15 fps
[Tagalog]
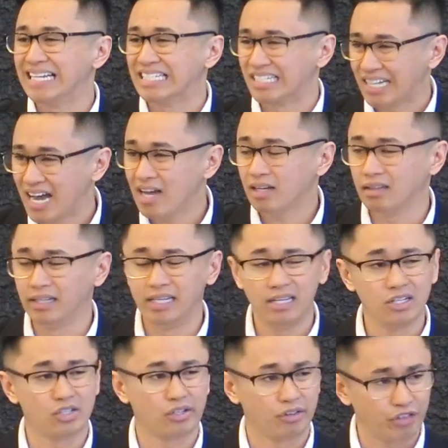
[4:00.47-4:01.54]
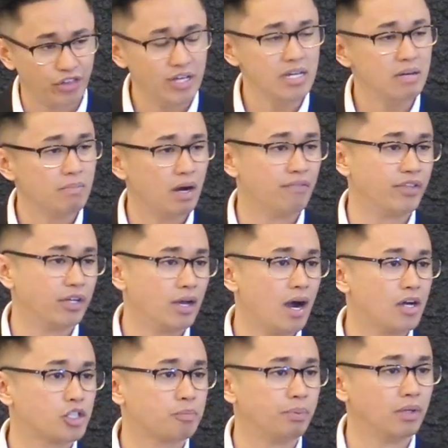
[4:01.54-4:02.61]
exactly is the theme of the
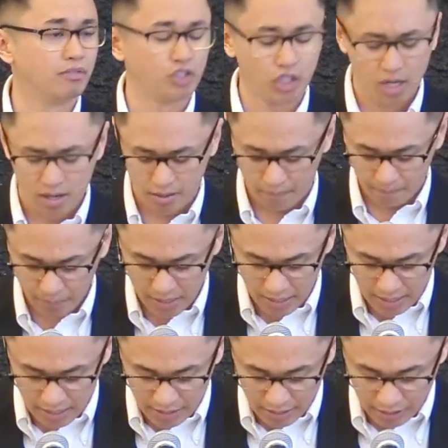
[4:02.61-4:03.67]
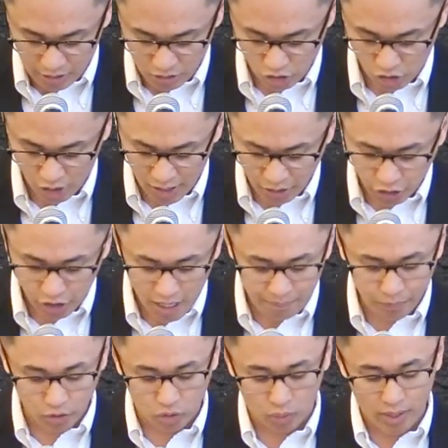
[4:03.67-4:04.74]
Gospel of John. John
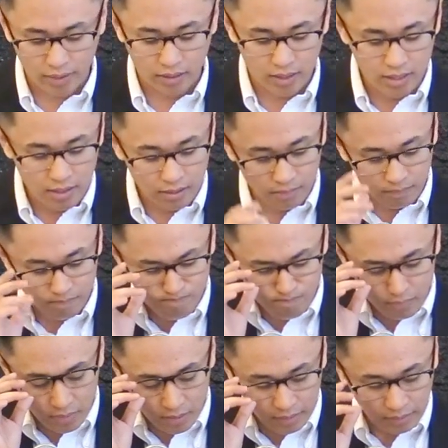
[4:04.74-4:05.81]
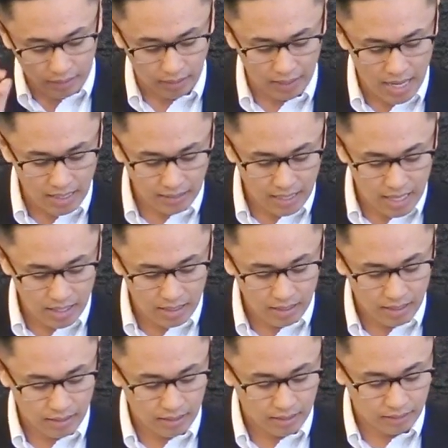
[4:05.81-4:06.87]
chapter 20,
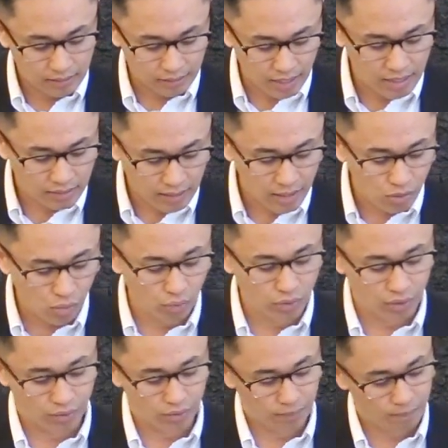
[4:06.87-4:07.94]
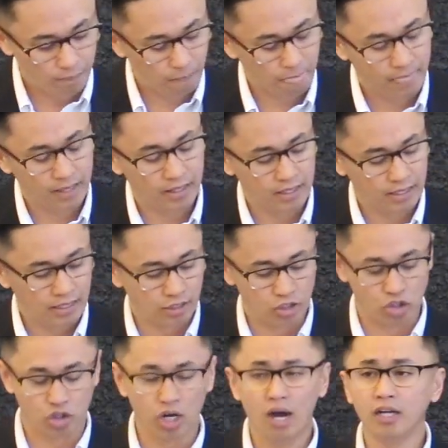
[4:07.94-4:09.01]
talatang 31.
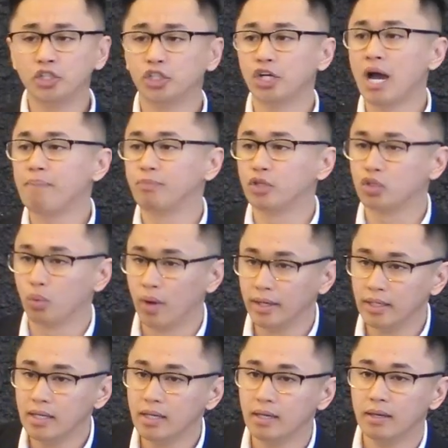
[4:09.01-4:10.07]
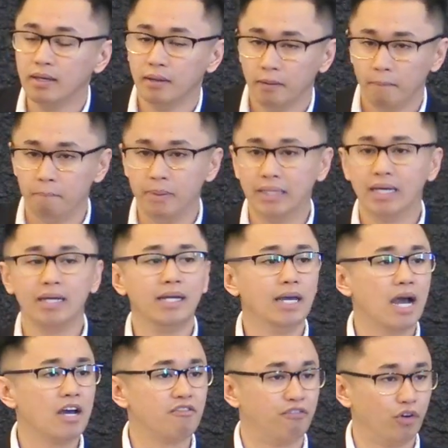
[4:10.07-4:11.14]
John chapter 20, beginning
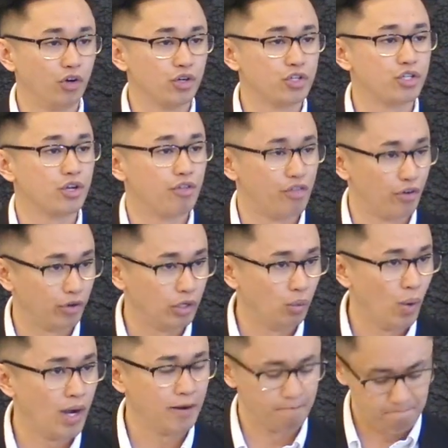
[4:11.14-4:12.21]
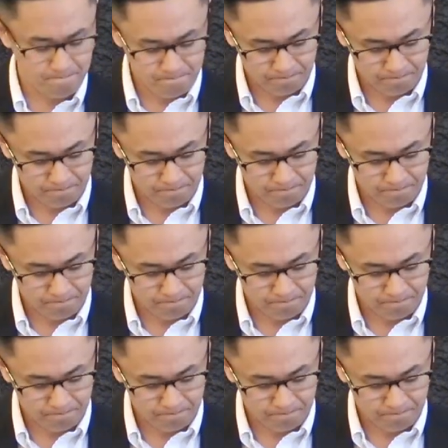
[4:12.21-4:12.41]
at verse 31.